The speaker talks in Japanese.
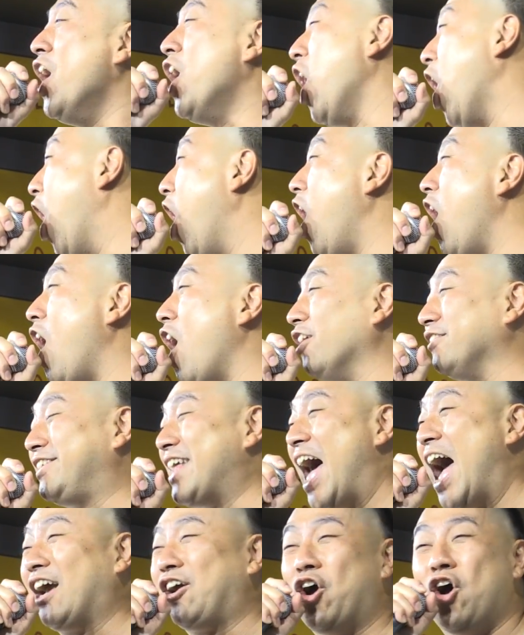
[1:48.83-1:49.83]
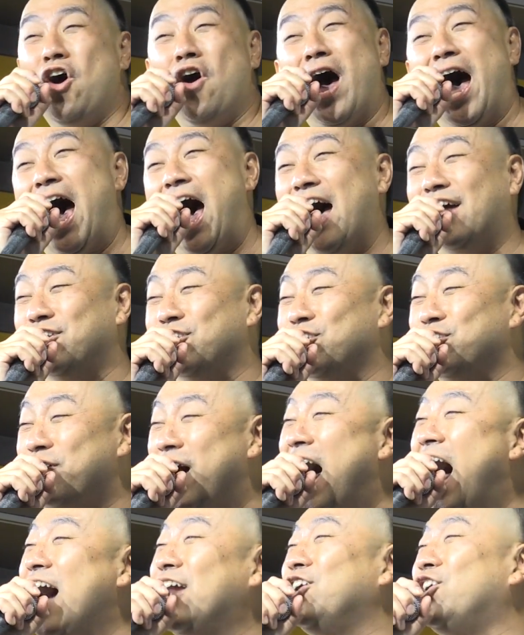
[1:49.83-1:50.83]
大迫ある
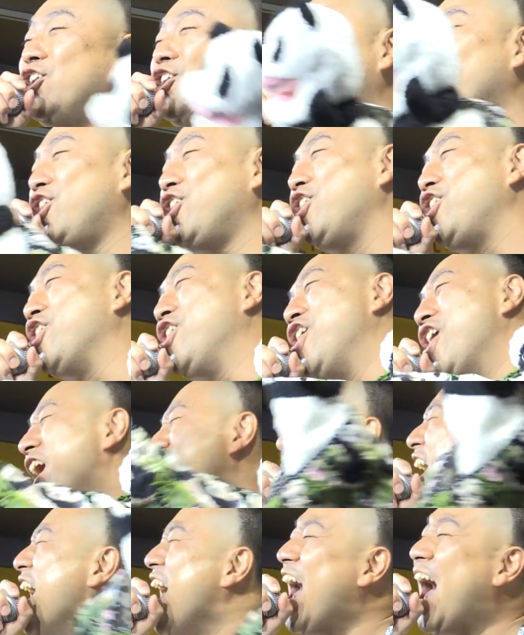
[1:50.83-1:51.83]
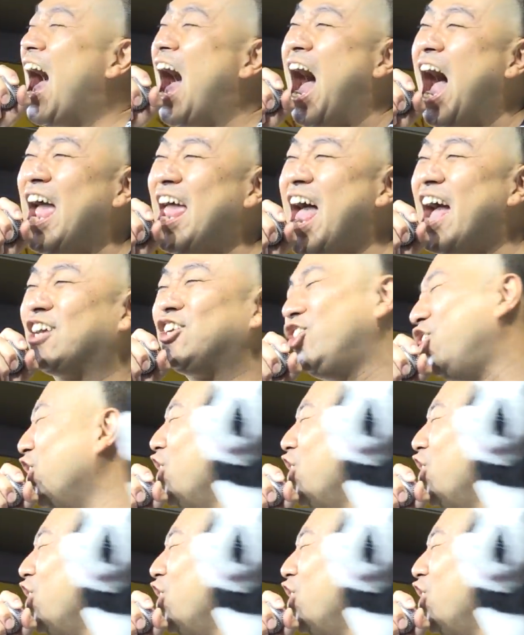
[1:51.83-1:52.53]
ある早く